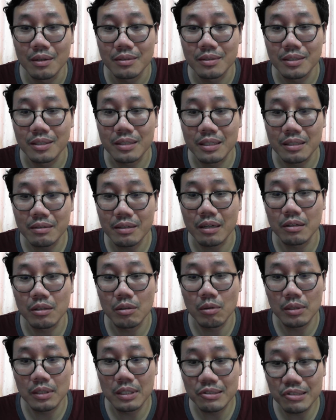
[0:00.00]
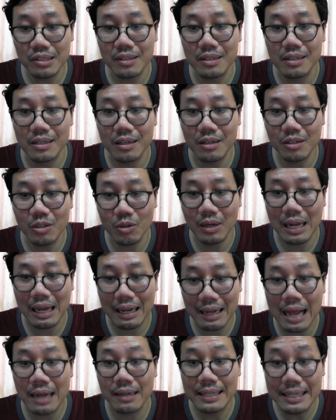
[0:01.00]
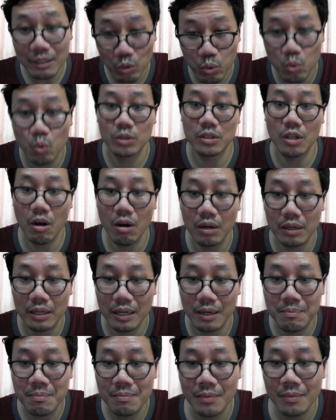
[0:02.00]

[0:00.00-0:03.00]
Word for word: จริงๆเนี่ยโดยทฤษฎีและโดยหลักการที่ถูกต้องเนี่ย